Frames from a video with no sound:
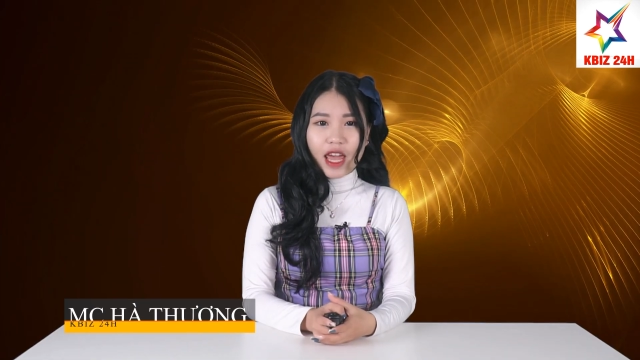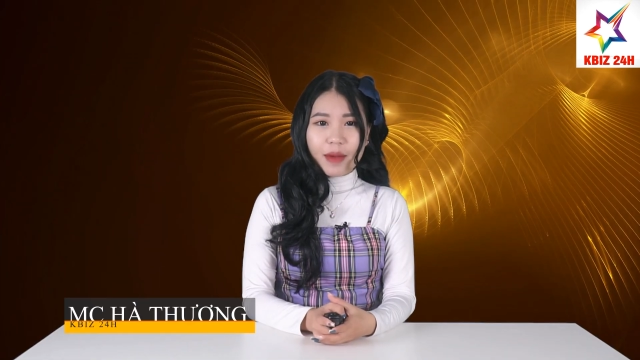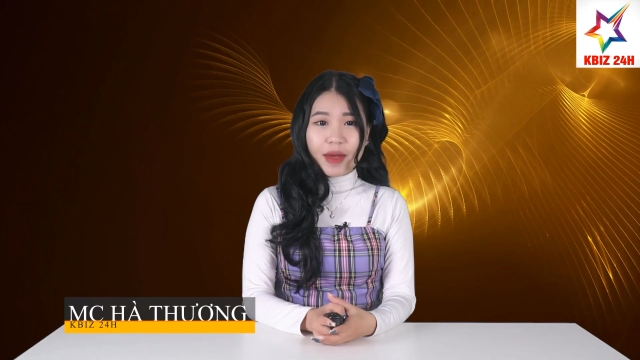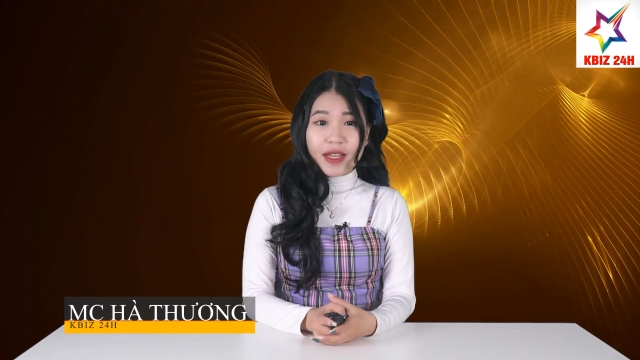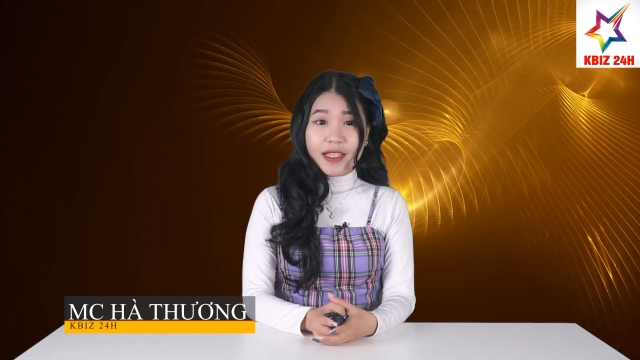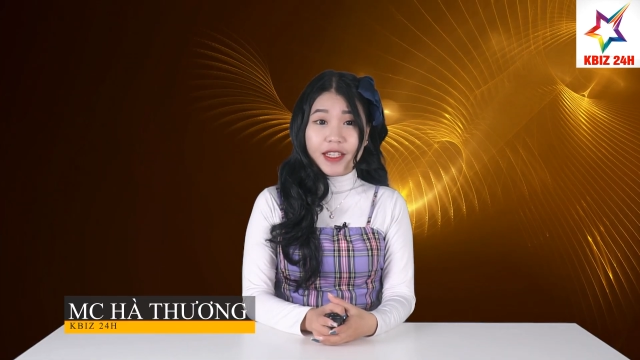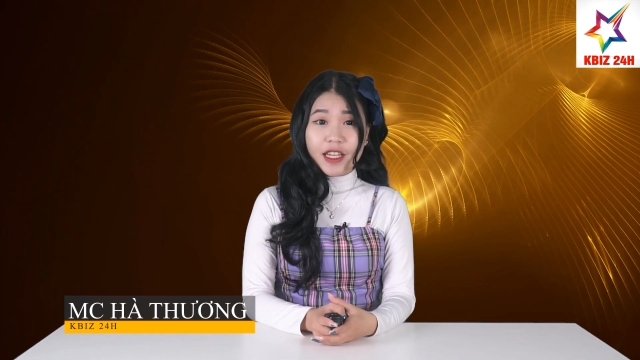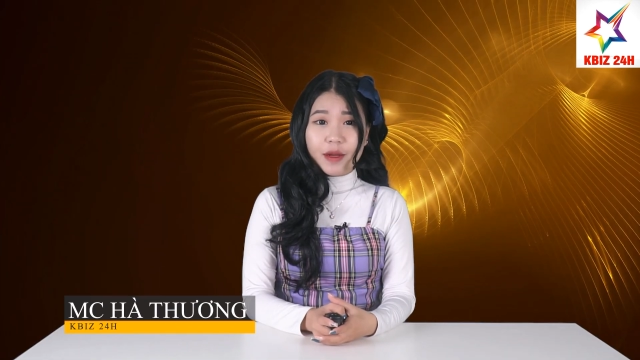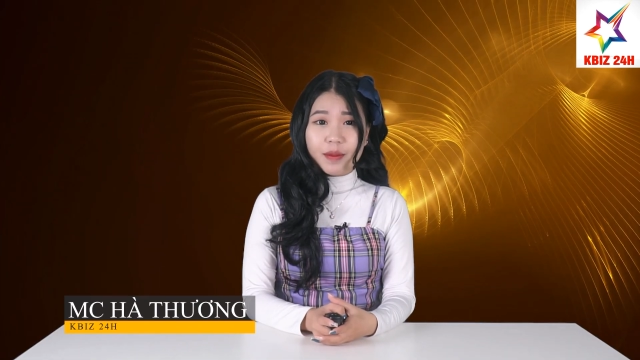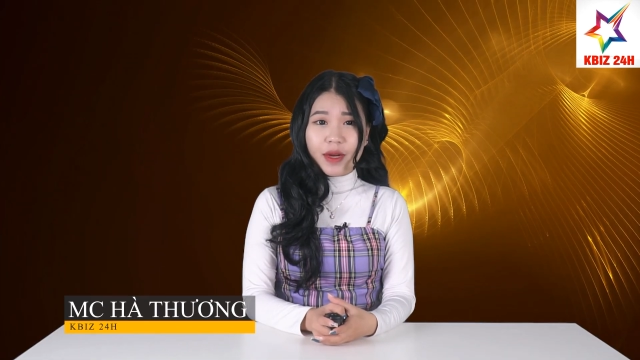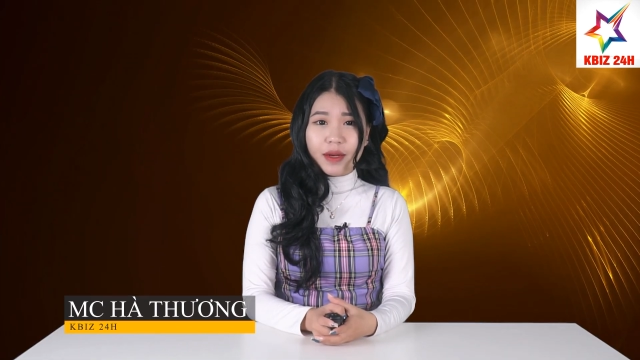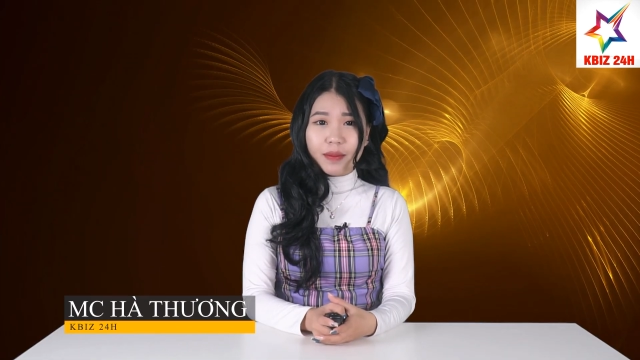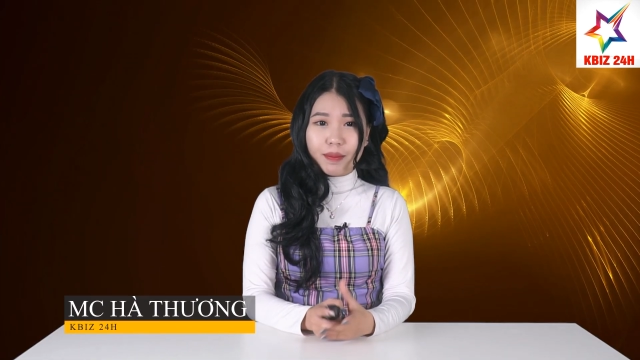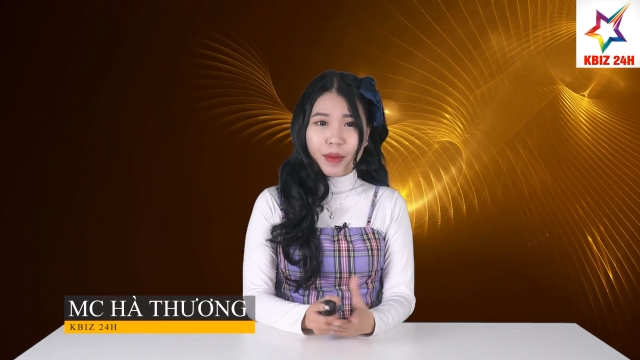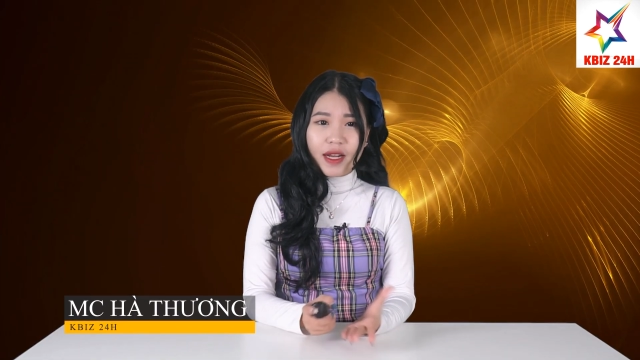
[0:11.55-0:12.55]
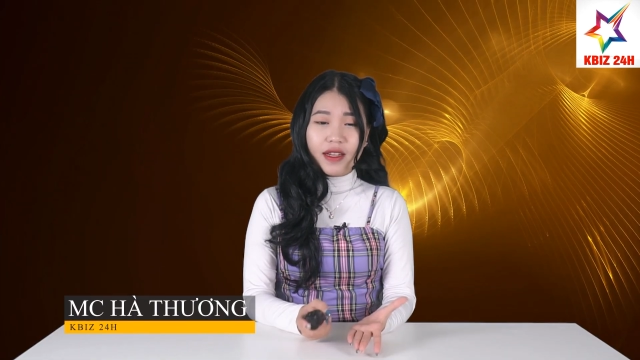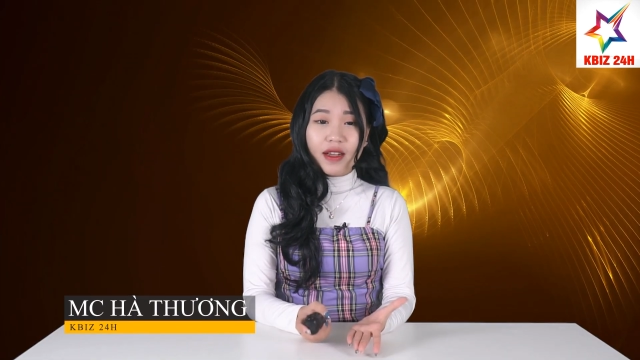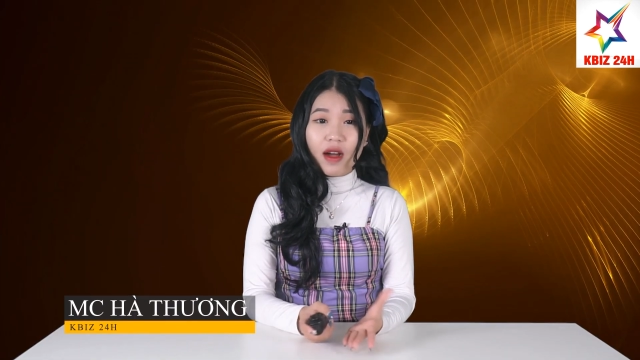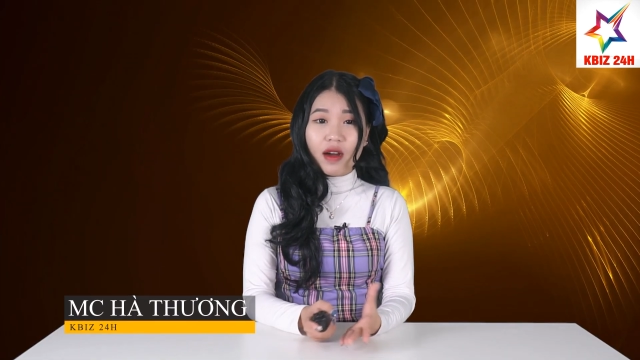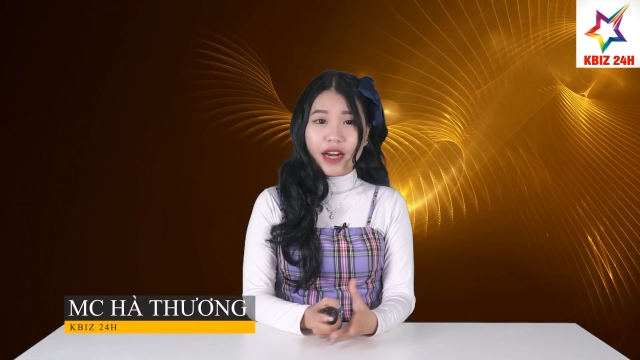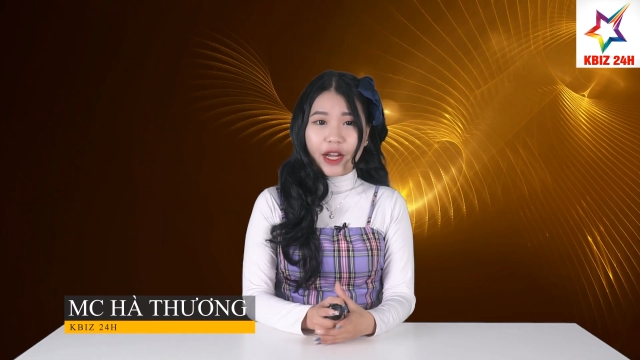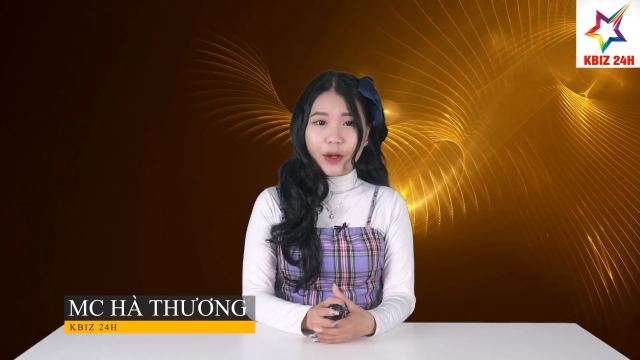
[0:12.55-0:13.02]
em Entertainment bất
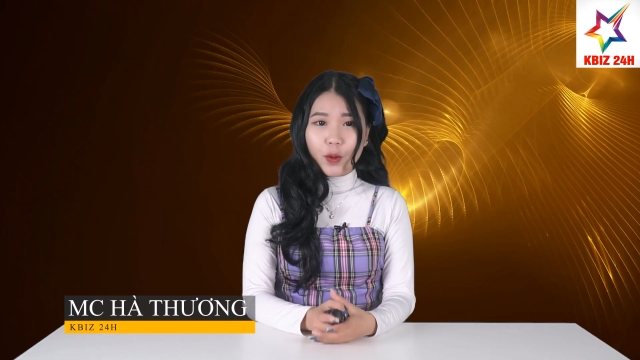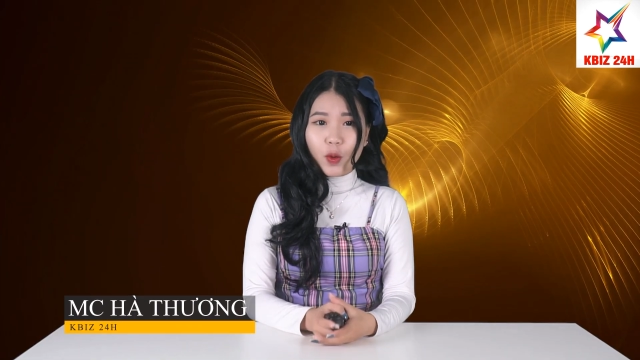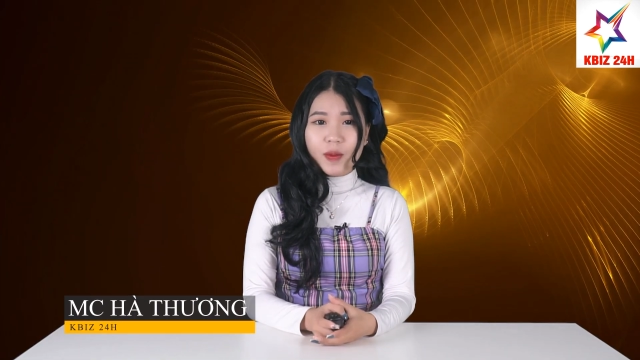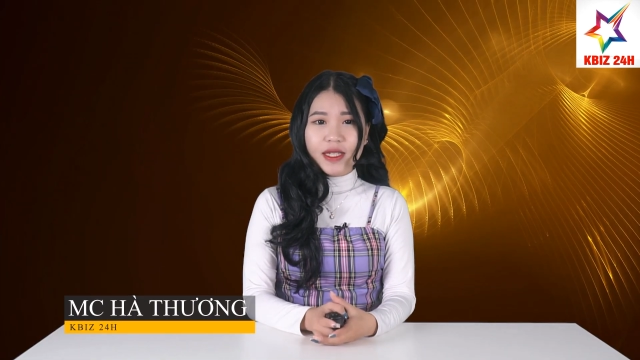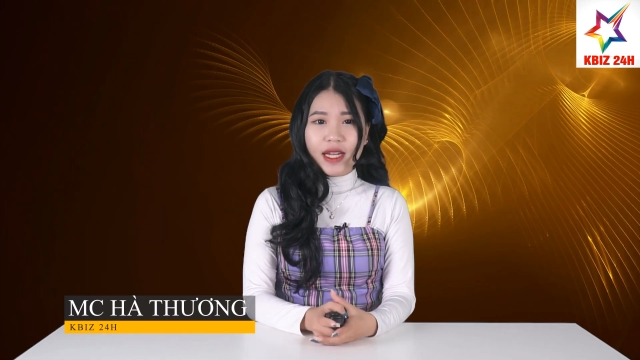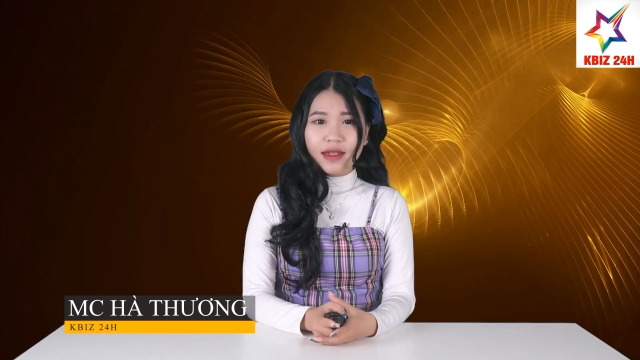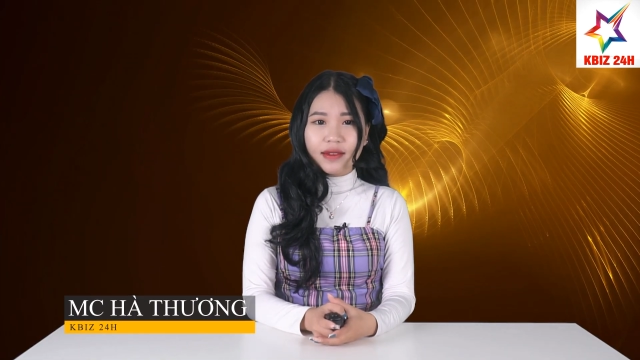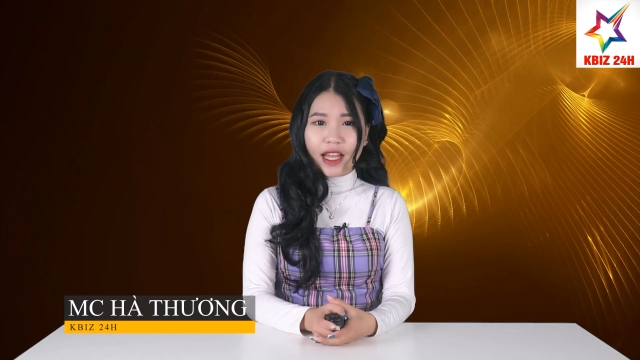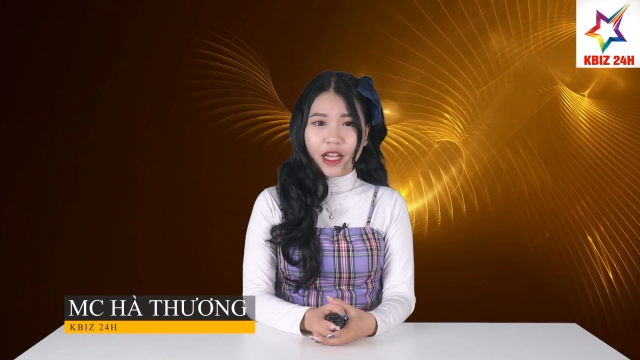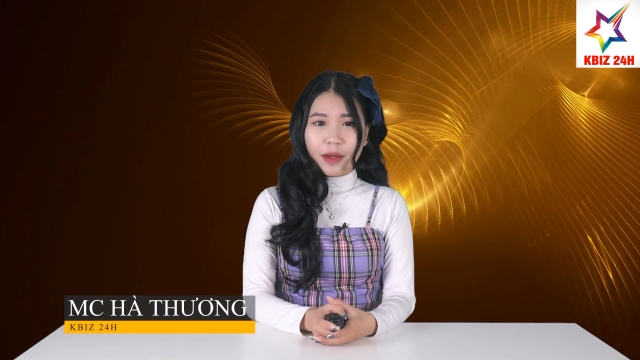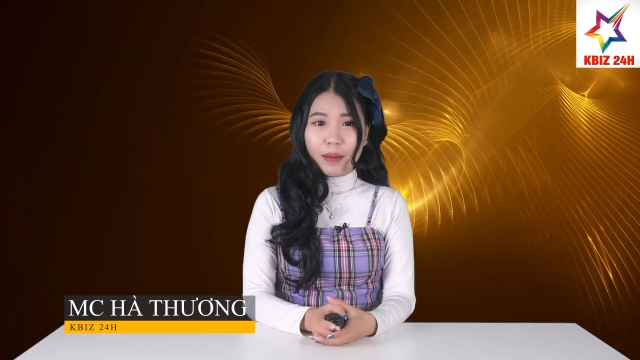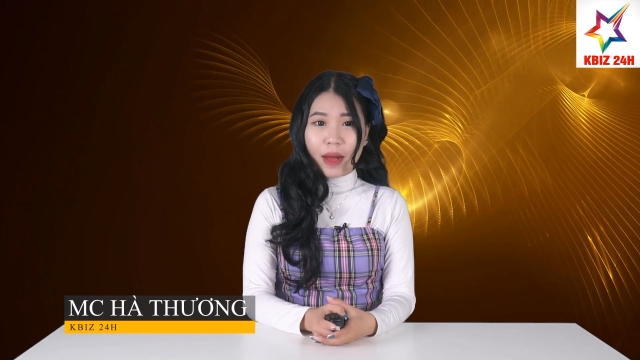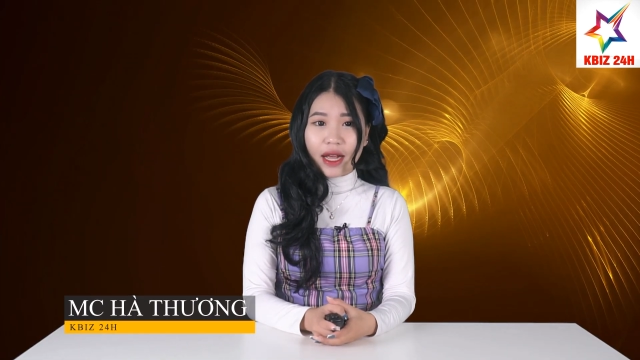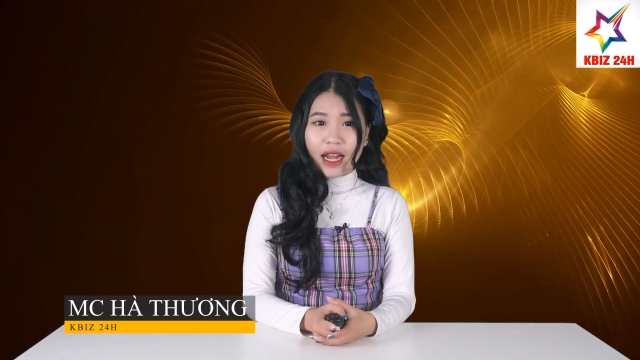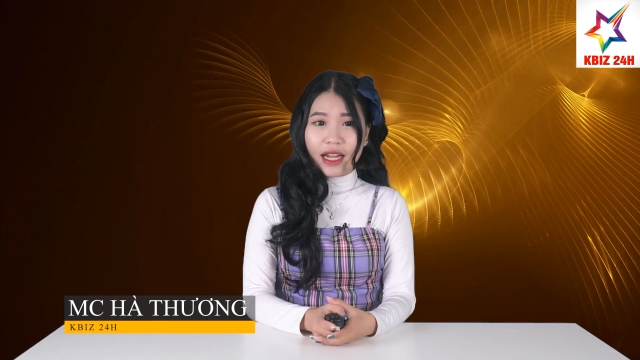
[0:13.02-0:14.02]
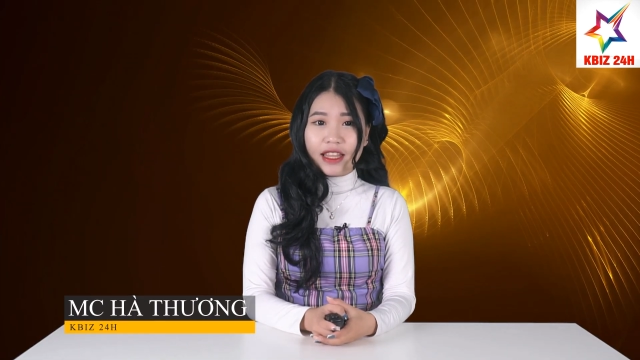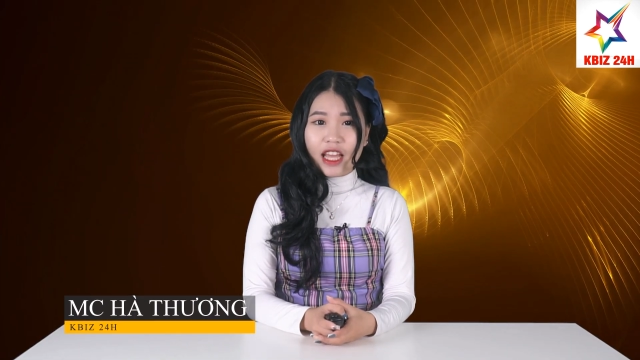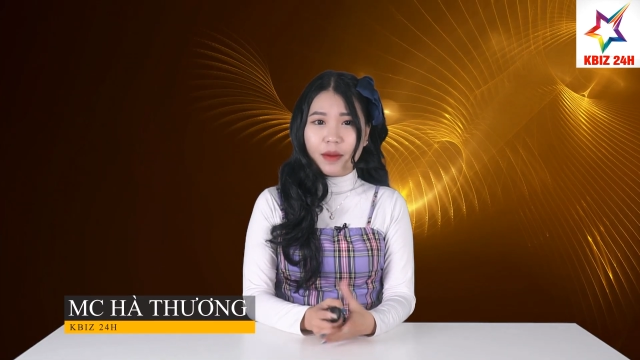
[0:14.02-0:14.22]
ngờ đánh úp dân tình bằng cái